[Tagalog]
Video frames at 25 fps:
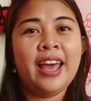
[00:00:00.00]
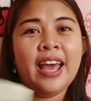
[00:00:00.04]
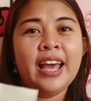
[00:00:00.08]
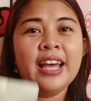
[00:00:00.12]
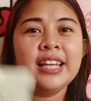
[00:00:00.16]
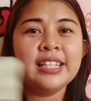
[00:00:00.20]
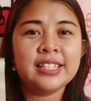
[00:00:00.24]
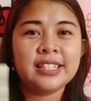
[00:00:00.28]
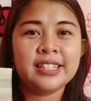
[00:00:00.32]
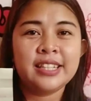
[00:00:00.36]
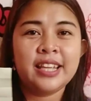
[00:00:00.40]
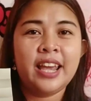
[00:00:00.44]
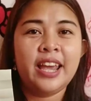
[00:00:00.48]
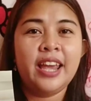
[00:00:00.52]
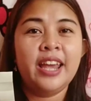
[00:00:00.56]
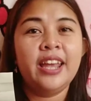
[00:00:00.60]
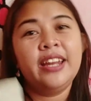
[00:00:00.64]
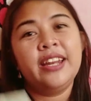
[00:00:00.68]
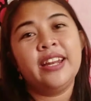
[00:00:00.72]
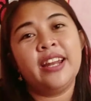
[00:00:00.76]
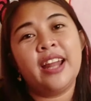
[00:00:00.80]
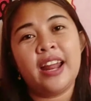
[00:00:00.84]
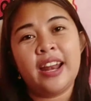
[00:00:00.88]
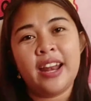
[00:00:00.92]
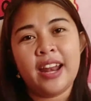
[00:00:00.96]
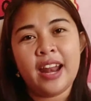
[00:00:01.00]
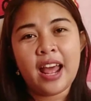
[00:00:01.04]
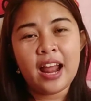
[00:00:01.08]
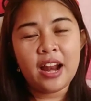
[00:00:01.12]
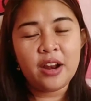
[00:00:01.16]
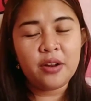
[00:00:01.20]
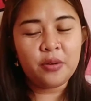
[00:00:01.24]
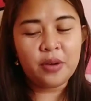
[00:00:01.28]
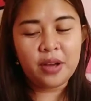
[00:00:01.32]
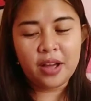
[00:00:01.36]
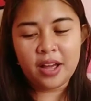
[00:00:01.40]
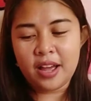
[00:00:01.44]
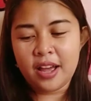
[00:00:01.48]
SK,
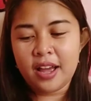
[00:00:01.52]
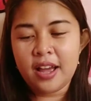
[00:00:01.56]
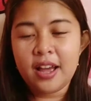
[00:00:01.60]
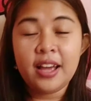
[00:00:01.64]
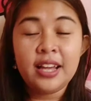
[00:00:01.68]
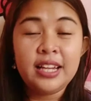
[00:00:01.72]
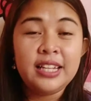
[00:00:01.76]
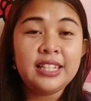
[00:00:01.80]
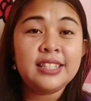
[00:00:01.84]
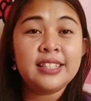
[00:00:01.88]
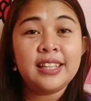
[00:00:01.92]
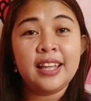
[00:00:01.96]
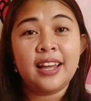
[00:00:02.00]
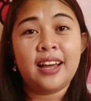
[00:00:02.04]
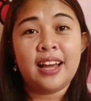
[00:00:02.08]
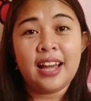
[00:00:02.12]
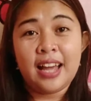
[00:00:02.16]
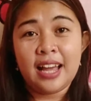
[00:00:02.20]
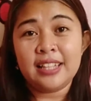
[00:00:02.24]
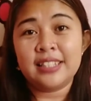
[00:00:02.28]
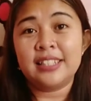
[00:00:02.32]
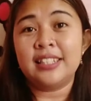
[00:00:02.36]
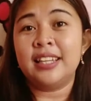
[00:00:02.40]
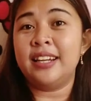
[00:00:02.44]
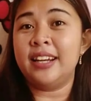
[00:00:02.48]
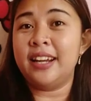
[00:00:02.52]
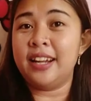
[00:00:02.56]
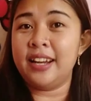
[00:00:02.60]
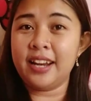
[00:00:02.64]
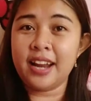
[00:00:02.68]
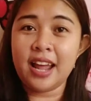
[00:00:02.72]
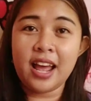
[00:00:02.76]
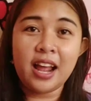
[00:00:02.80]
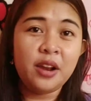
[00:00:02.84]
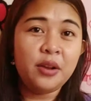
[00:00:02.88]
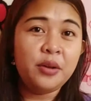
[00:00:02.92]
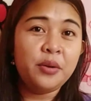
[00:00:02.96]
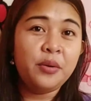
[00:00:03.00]
nanalo ka, isa ka sa
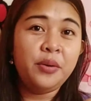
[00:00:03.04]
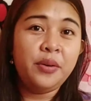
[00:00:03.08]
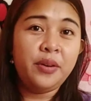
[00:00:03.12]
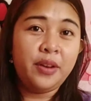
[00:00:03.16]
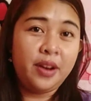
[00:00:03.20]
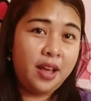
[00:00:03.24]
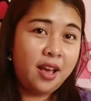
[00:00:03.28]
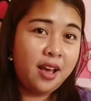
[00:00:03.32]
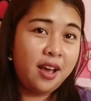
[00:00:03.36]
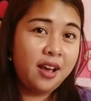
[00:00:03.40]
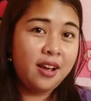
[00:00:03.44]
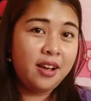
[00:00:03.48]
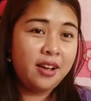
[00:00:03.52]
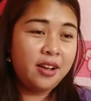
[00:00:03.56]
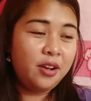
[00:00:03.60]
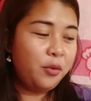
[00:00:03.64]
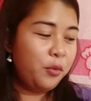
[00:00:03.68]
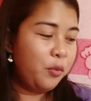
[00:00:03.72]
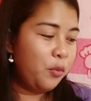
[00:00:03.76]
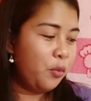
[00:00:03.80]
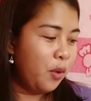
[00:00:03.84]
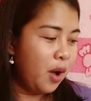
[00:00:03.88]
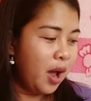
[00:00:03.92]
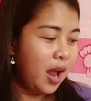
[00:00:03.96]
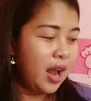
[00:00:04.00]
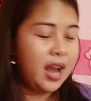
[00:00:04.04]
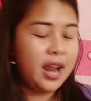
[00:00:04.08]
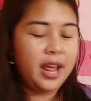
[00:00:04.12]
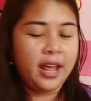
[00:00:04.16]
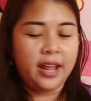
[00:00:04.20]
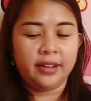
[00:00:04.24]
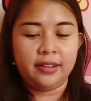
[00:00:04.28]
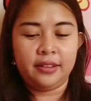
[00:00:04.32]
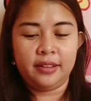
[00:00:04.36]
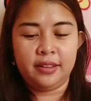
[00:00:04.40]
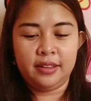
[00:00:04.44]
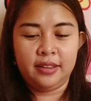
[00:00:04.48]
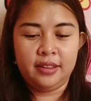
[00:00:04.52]
nanalo ng
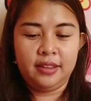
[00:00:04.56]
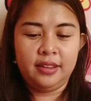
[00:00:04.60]
wallet